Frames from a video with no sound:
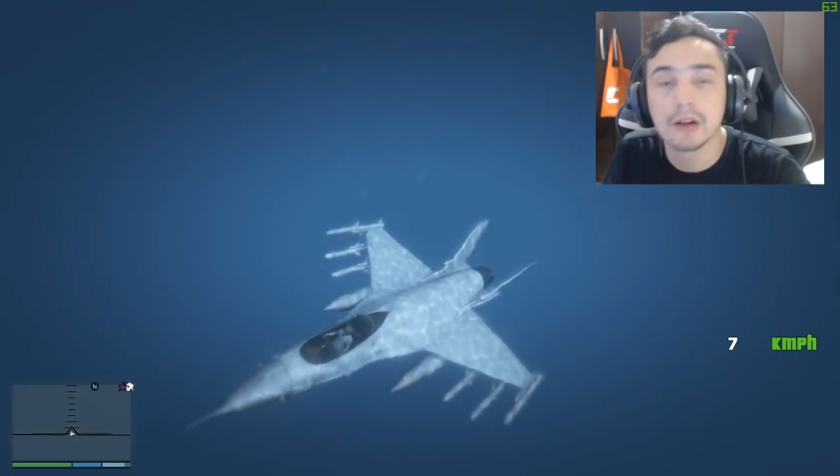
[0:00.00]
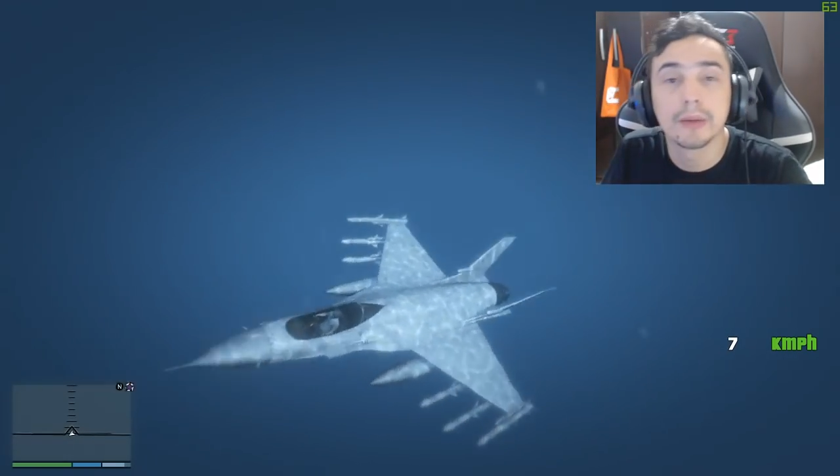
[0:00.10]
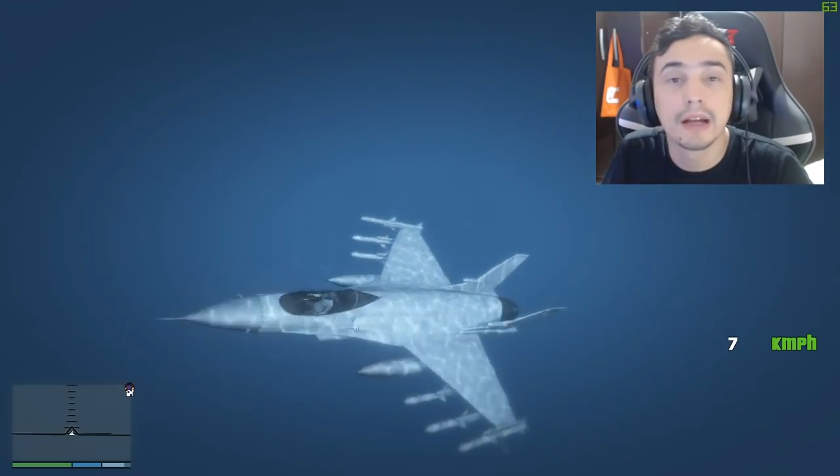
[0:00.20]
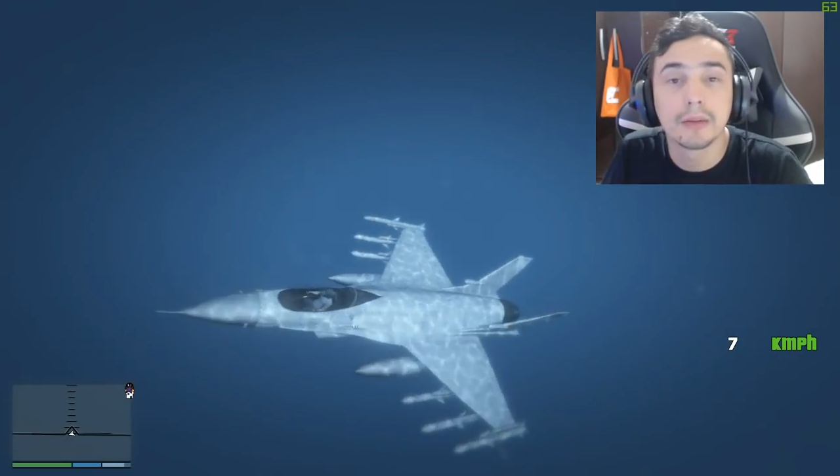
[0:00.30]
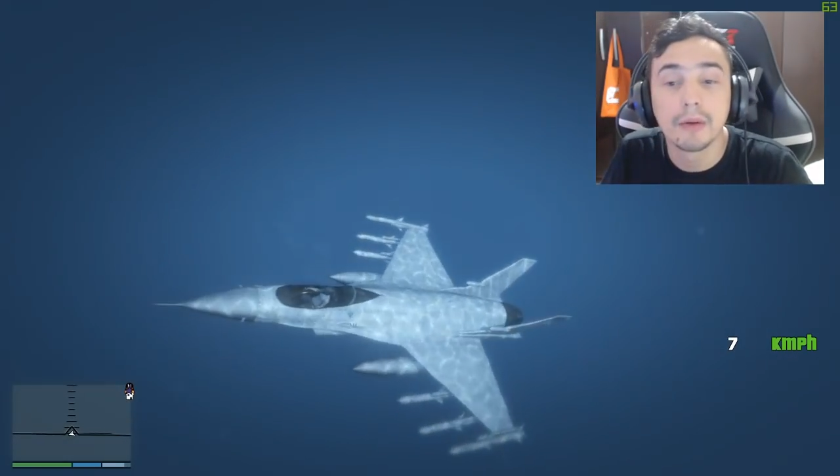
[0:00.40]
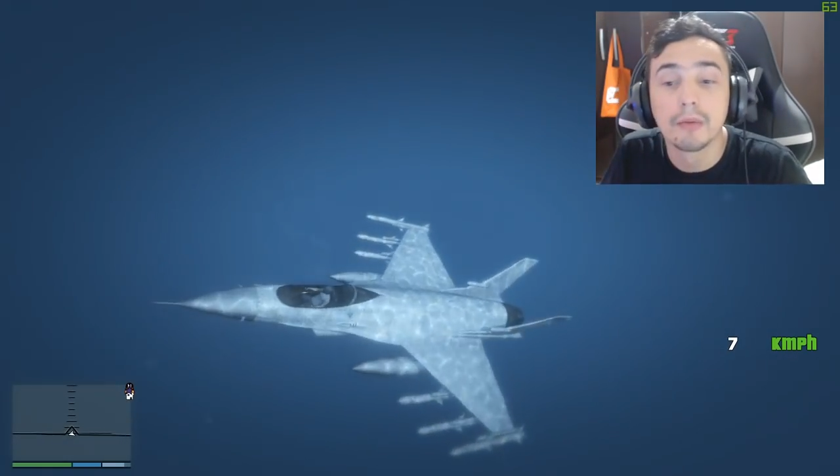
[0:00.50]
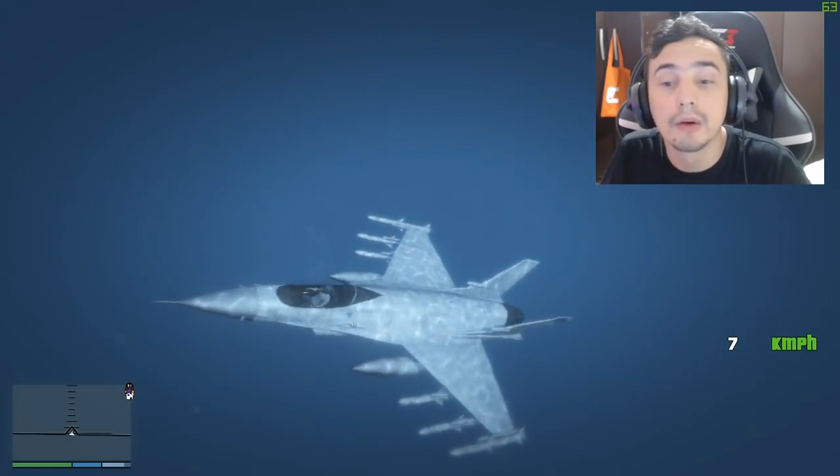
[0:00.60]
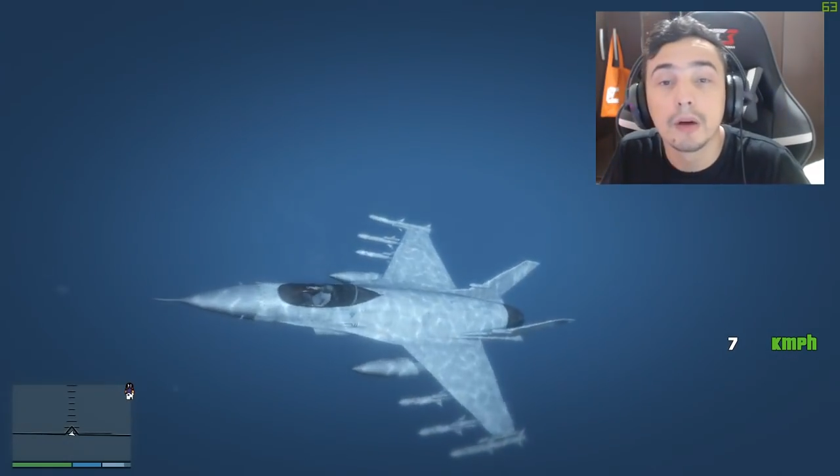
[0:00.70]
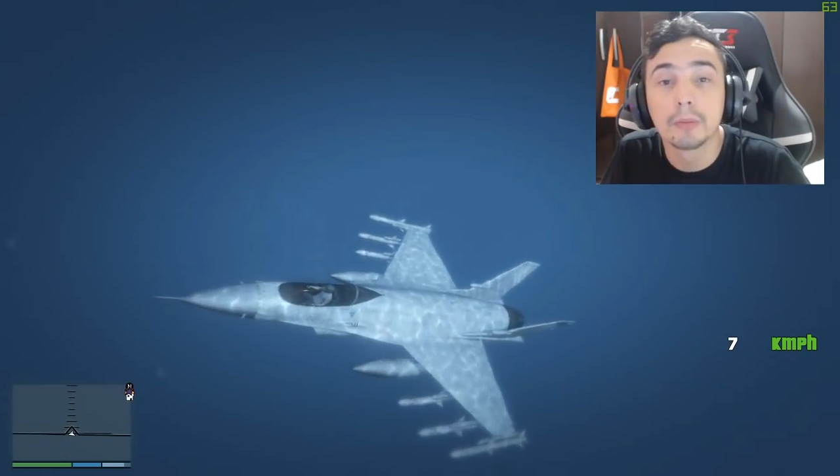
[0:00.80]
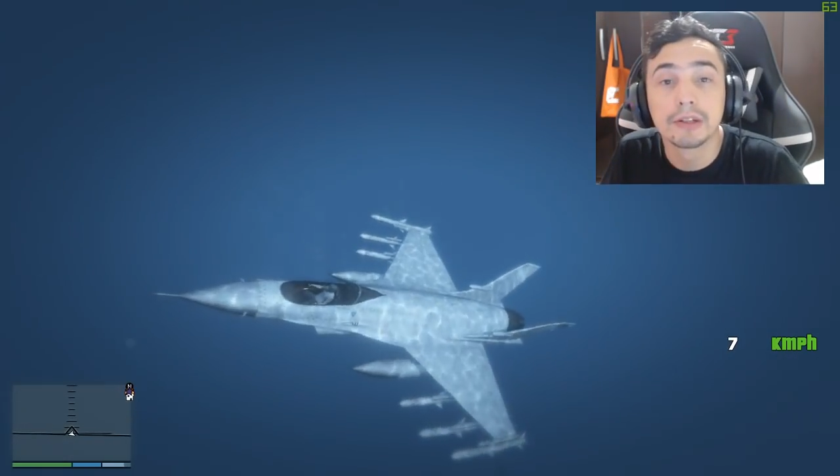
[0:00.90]
Obrigado pela
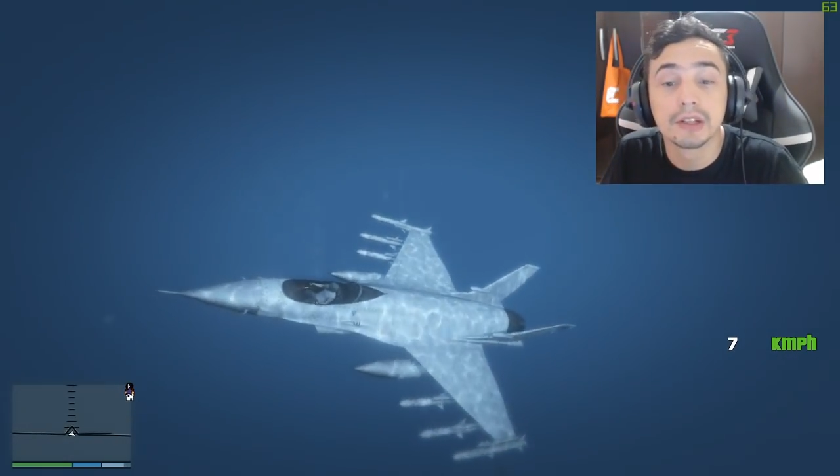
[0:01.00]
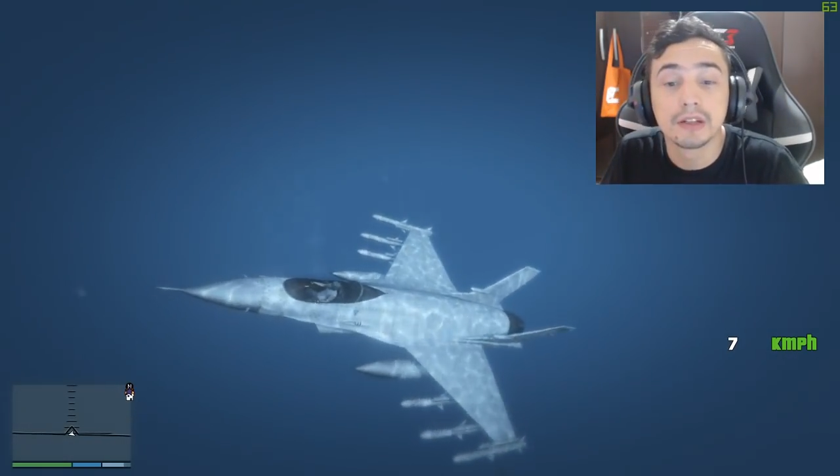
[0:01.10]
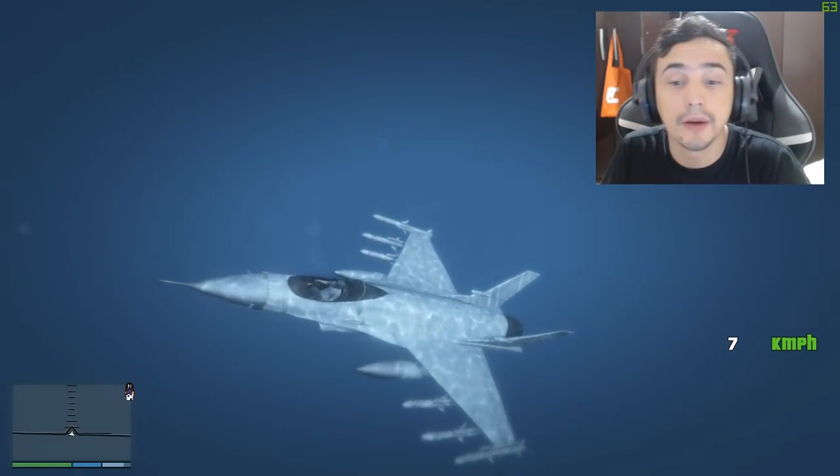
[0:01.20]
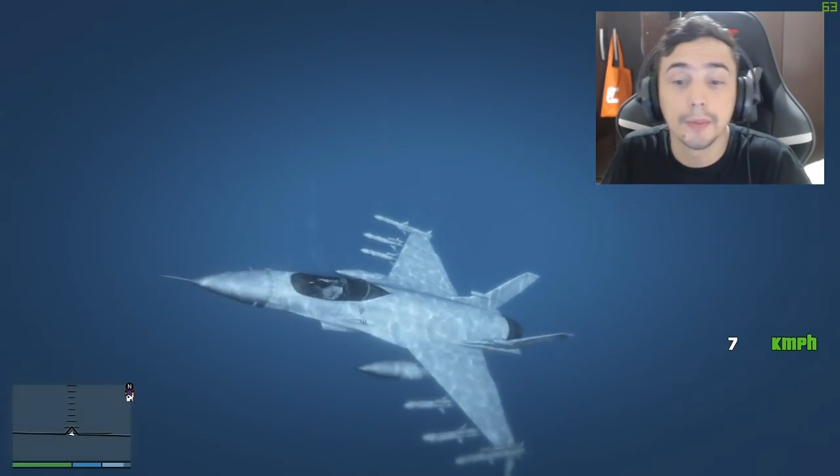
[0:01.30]
moral, pela assistir. Até a